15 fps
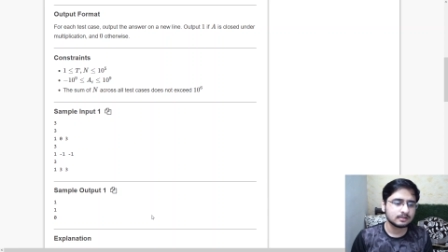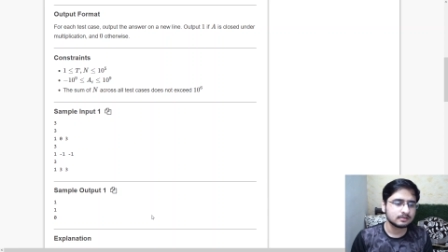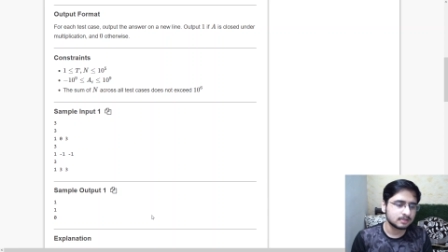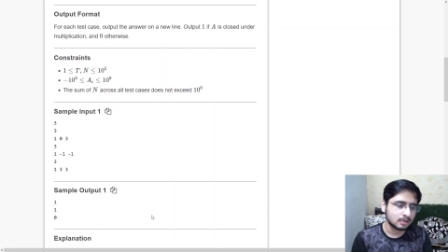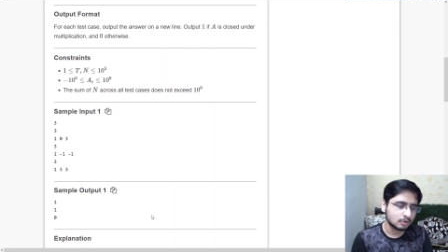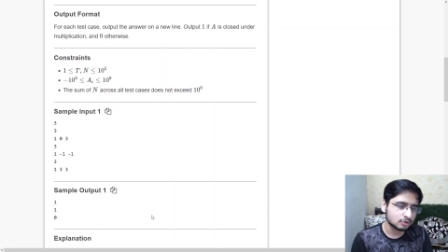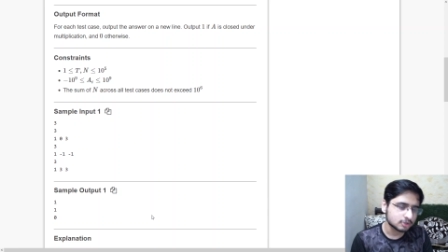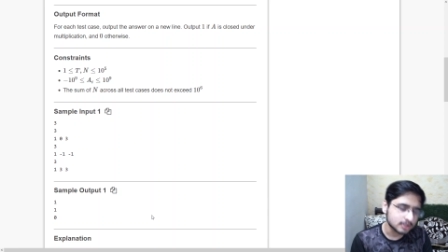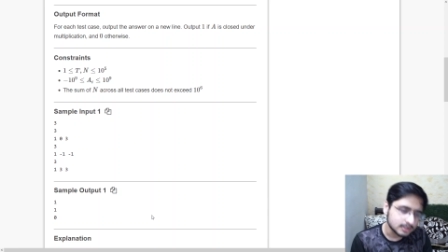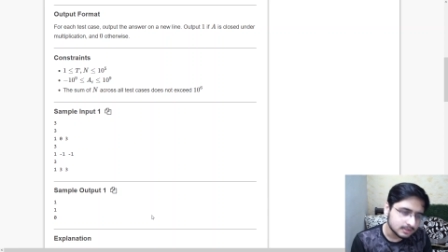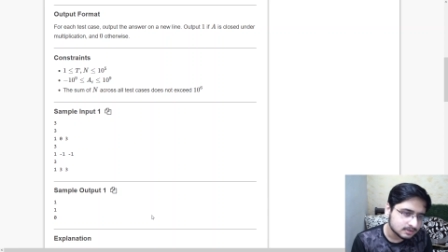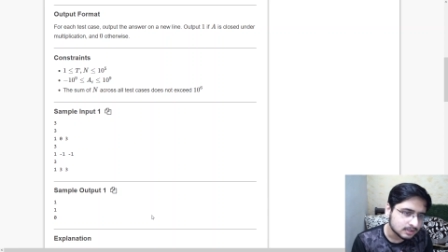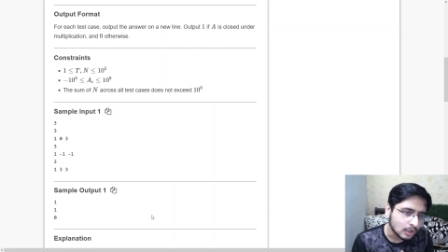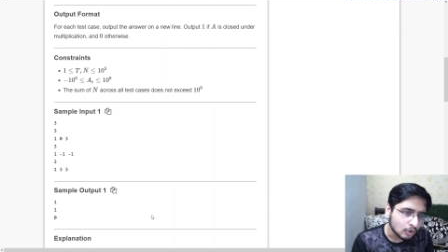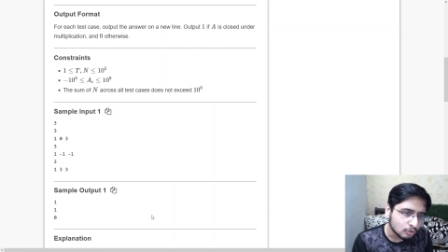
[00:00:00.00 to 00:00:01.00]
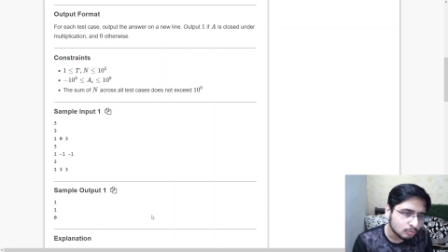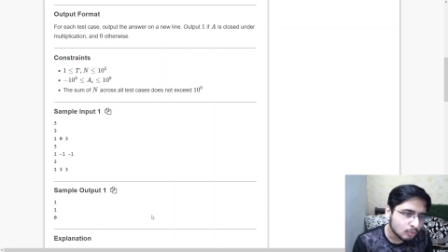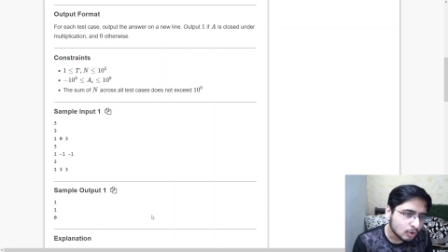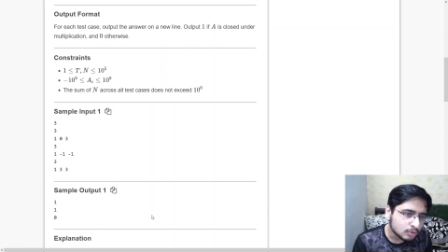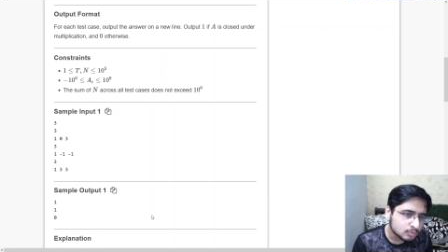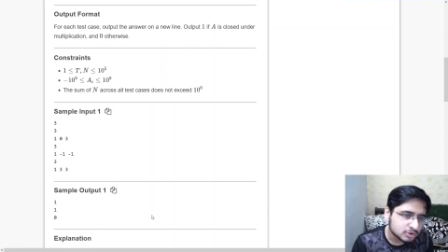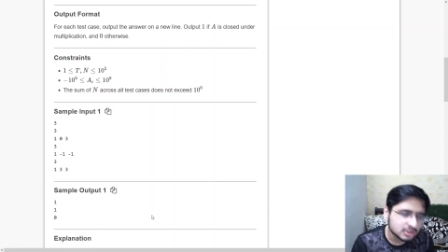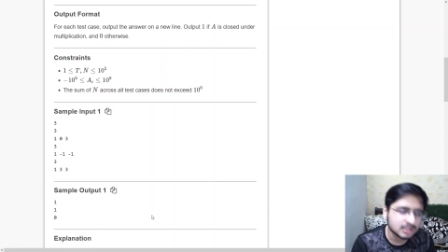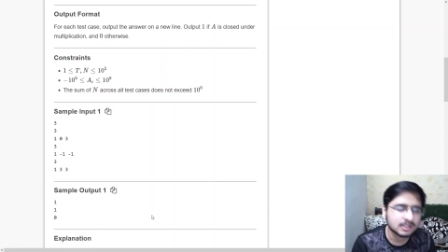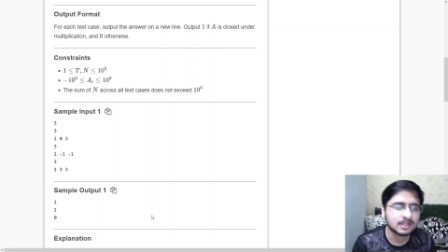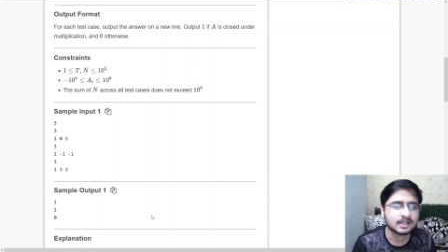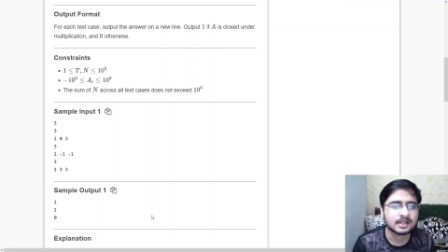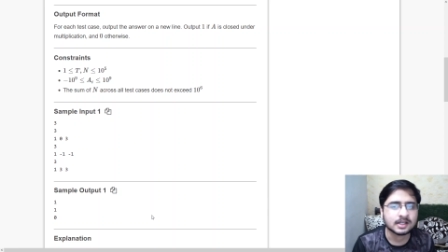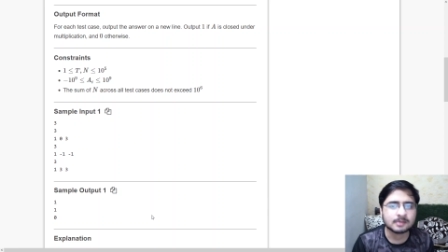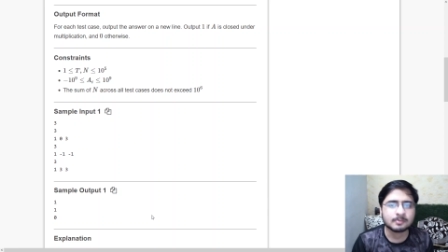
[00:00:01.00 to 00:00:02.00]
ये क्वेश्चन साउंड बहुत मुश्किल कर
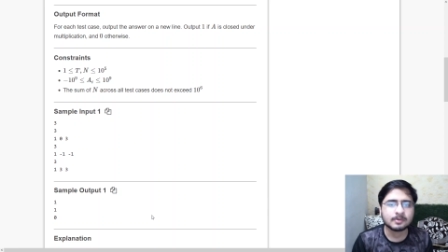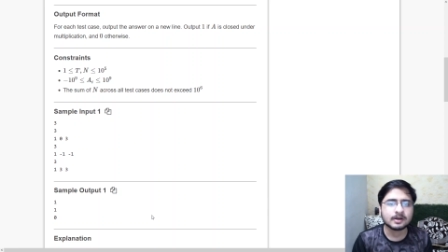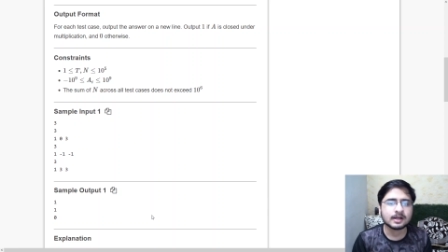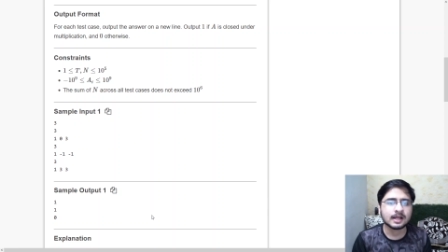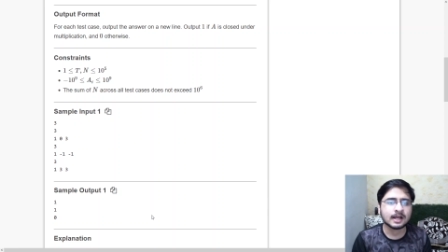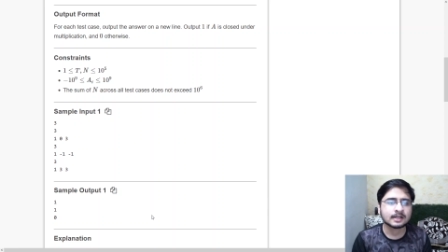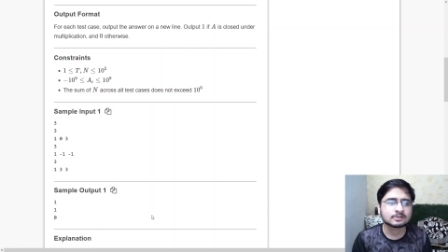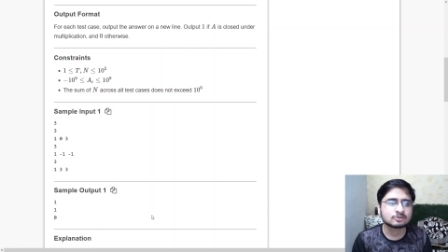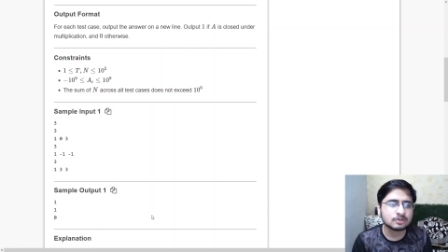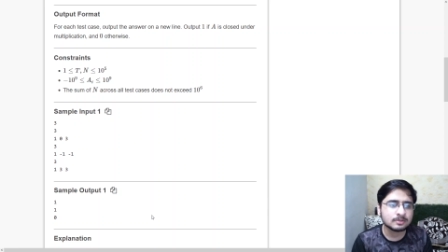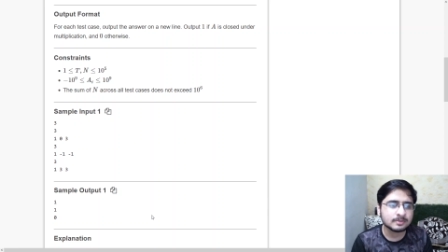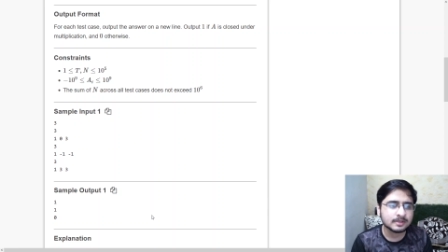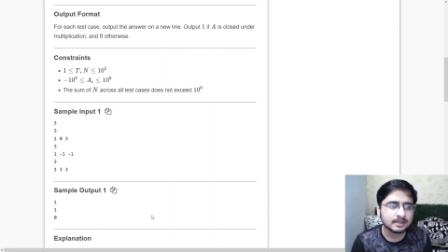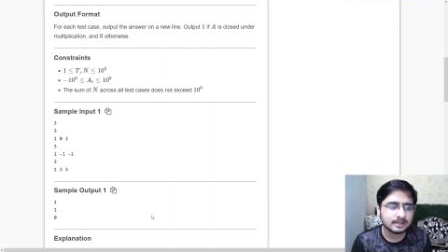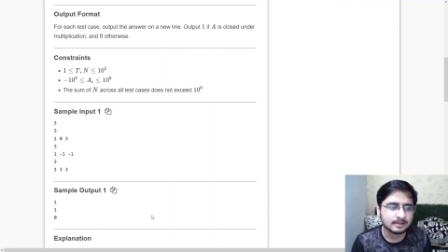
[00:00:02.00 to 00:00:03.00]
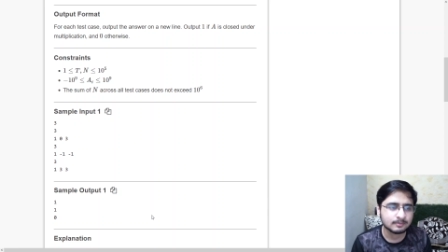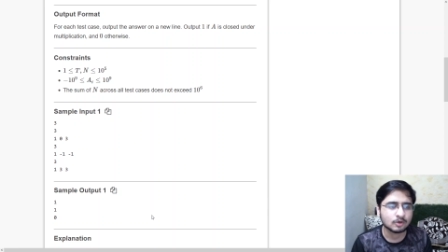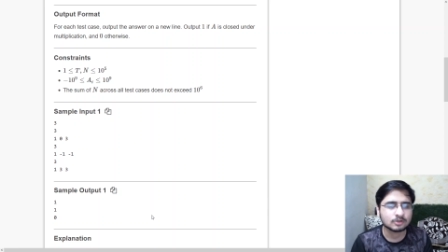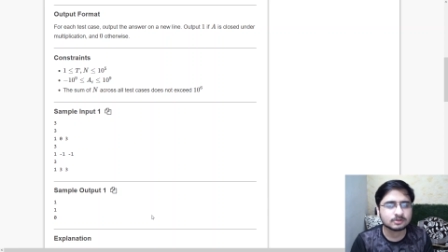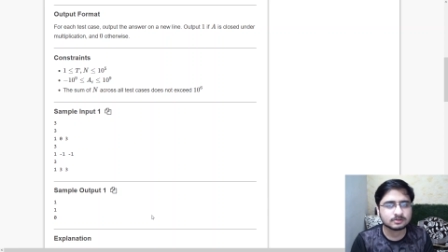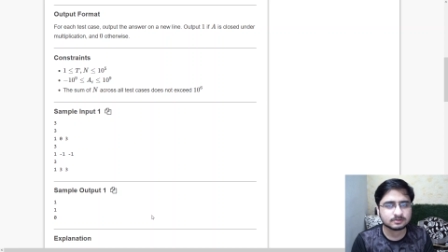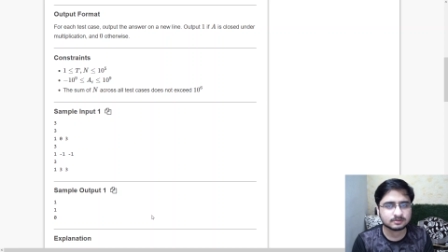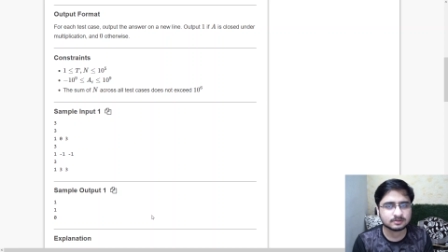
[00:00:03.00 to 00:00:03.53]
रहा है पर एक्चुअली में है बहुत